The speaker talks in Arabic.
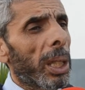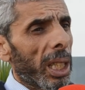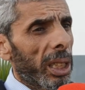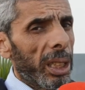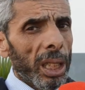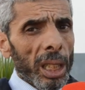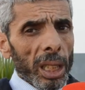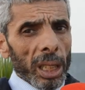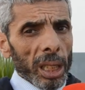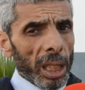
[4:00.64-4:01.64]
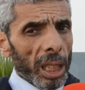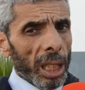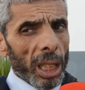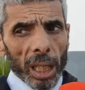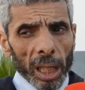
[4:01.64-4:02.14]
القرض الق...
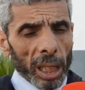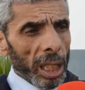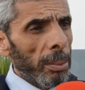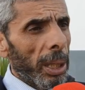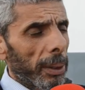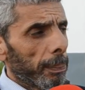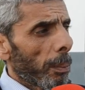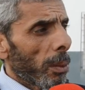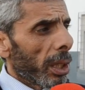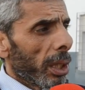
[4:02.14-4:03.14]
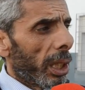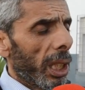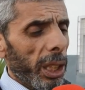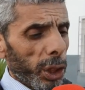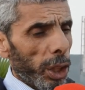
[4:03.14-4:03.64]
القيمه
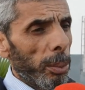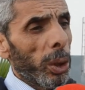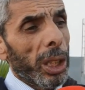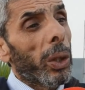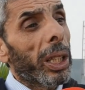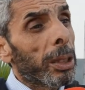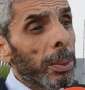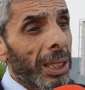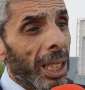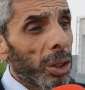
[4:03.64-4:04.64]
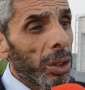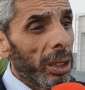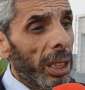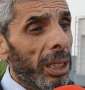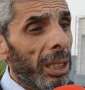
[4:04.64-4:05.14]
كاين اللي 20 مليون عطاو غير 18
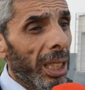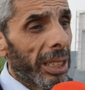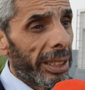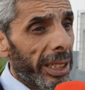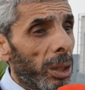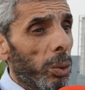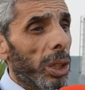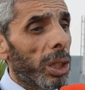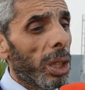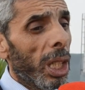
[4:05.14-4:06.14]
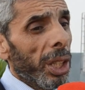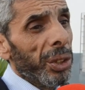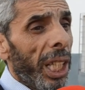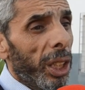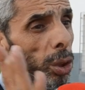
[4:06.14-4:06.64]
لان السن وداكشي
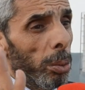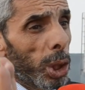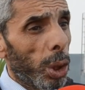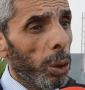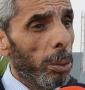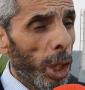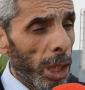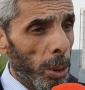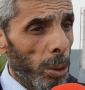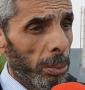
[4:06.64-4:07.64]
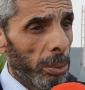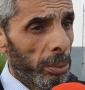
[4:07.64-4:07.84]
نحيدوهم نجيو عليهم نحرموهم